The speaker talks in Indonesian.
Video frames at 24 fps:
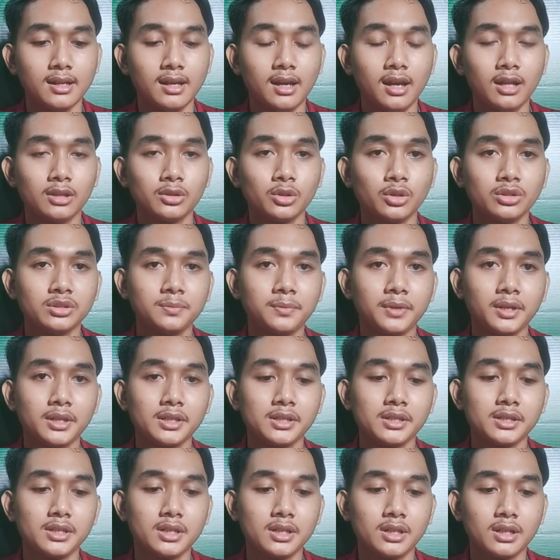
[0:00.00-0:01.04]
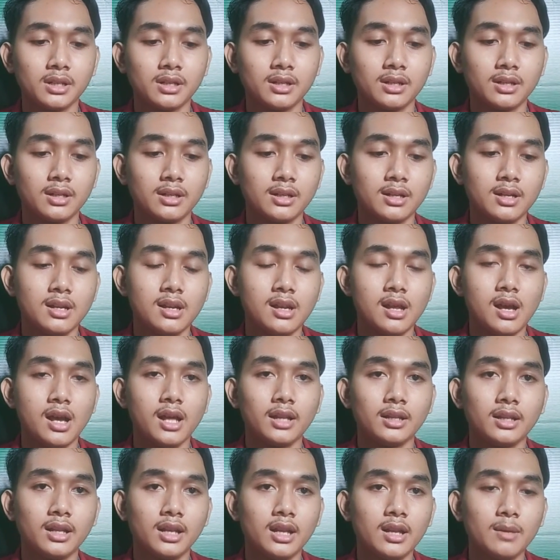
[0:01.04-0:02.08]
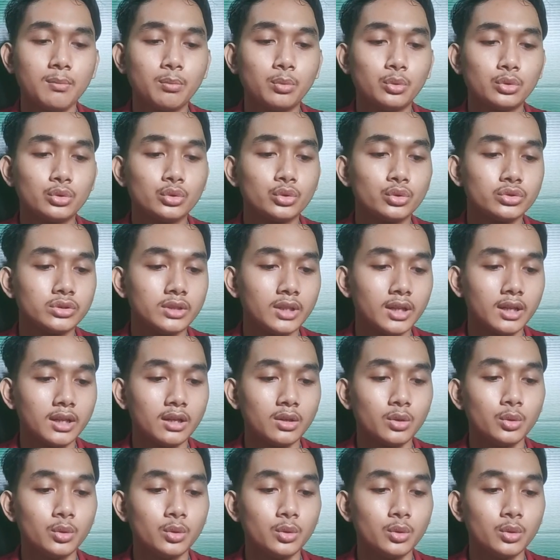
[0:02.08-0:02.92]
atau separation adalah putusnya